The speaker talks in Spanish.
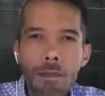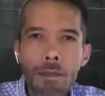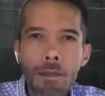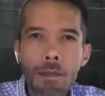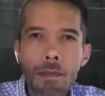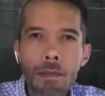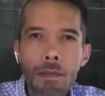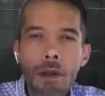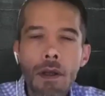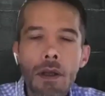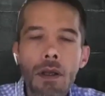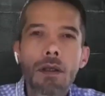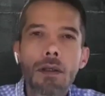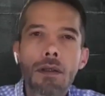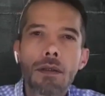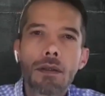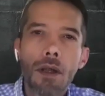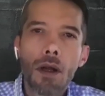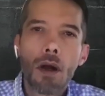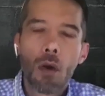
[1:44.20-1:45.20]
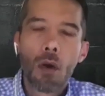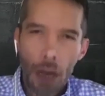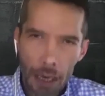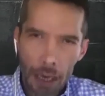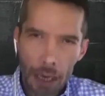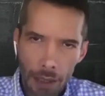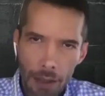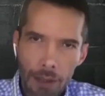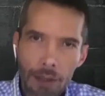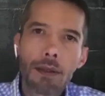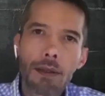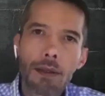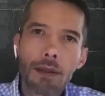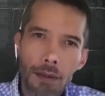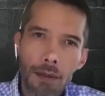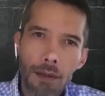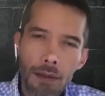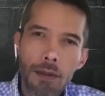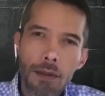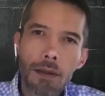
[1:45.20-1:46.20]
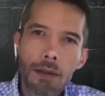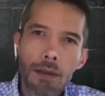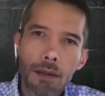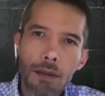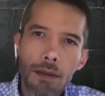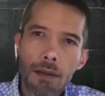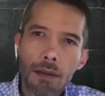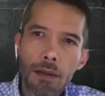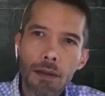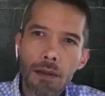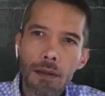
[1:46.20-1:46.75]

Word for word: low code. Y es una empresa que,